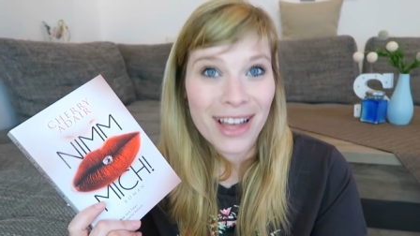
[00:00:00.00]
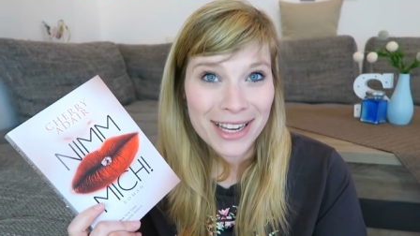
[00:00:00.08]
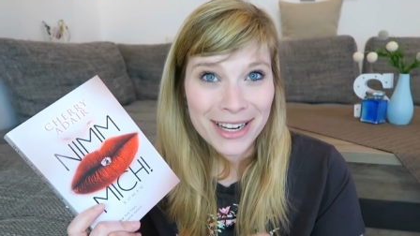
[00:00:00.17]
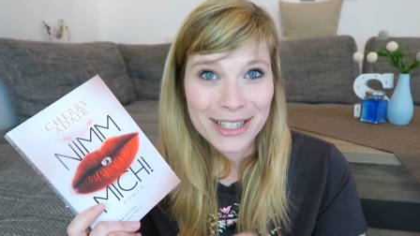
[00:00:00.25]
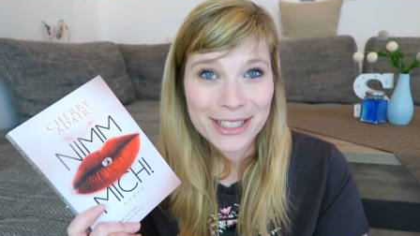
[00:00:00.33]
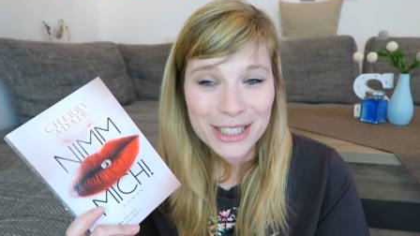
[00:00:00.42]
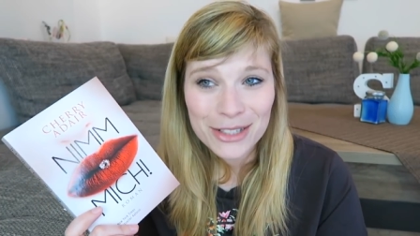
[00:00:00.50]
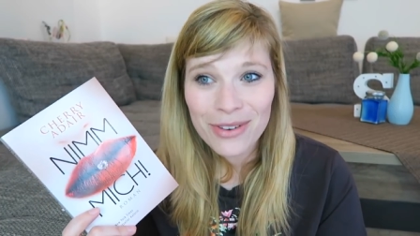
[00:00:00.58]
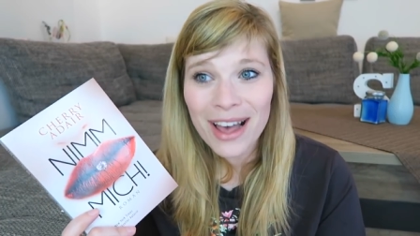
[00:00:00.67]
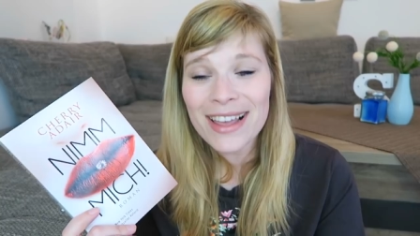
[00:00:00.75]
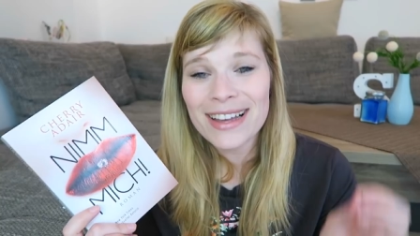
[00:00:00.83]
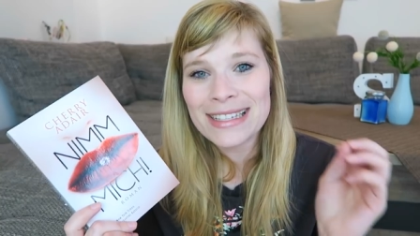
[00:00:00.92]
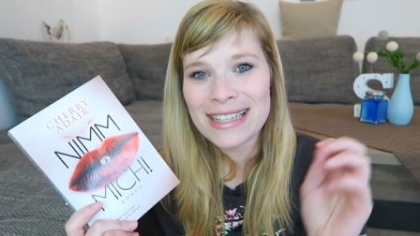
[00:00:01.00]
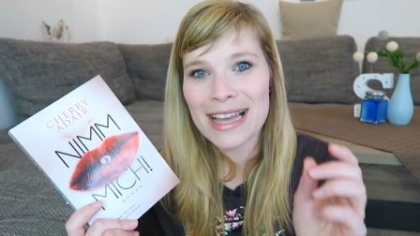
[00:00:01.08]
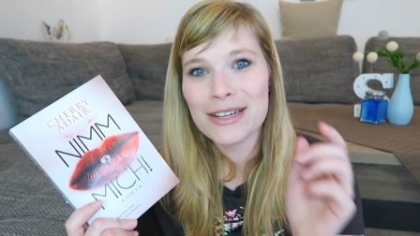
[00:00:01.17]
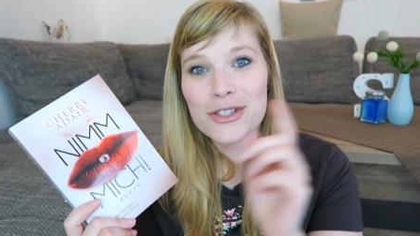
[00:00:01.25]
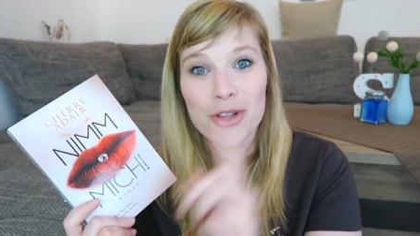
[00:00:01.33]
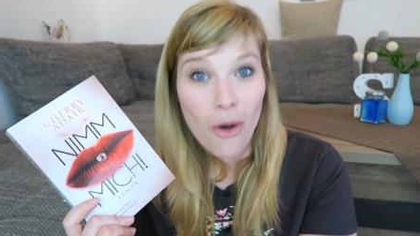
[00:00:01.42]
Weihnachtsfeier
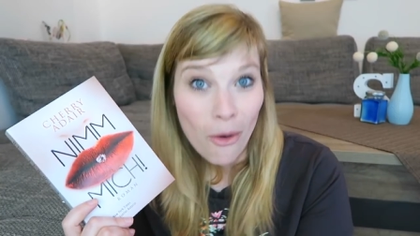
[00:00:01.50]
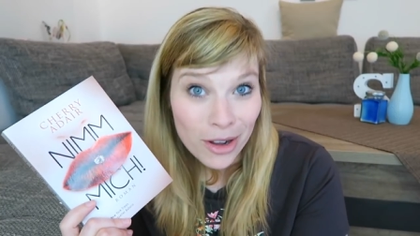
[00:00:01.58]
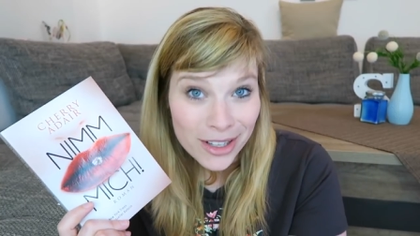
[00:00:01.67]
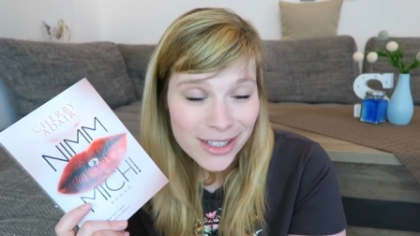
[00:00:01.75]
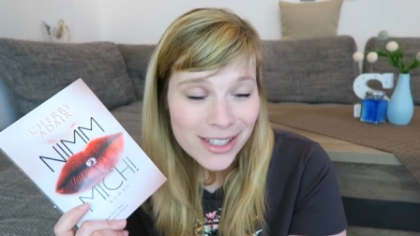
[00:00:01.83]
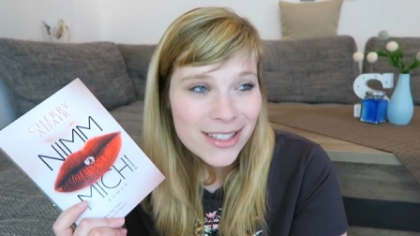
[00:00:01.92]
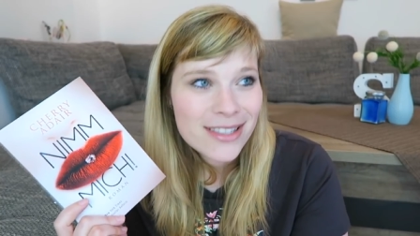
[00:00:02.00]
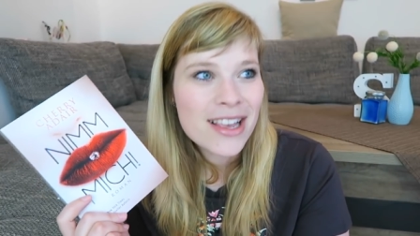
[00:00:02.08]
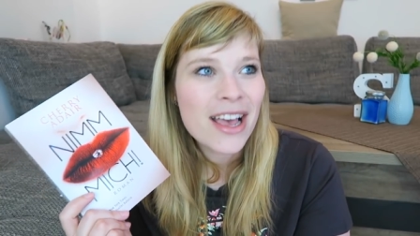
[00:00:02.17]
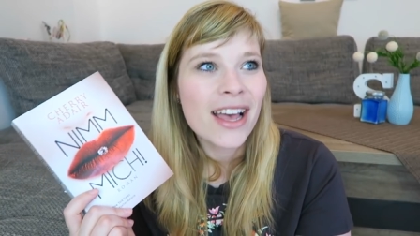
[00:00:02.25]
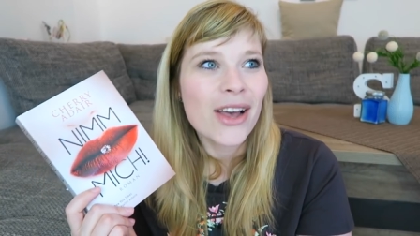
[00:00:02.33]
seines Onkels.